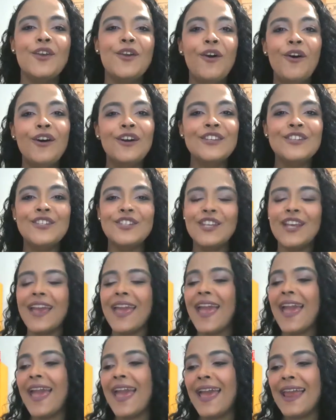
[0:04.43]
E hoje
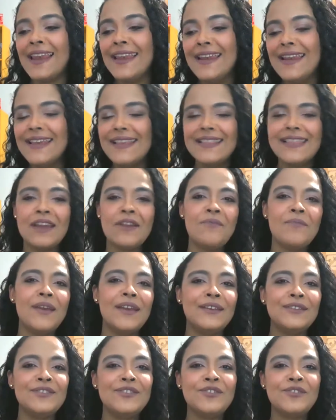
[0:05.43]
é
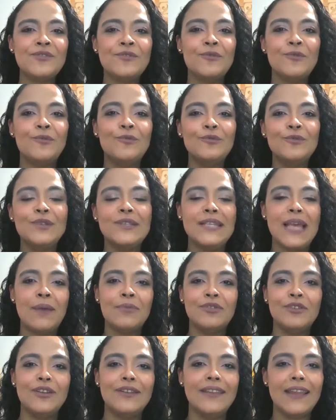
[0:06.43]
literalmente um dos
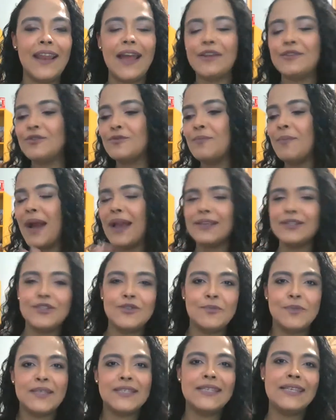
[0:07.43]
sábados literários mais
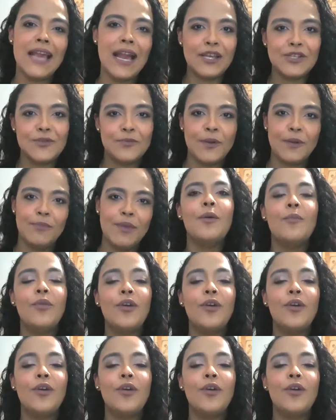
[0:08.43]
especiais para mim,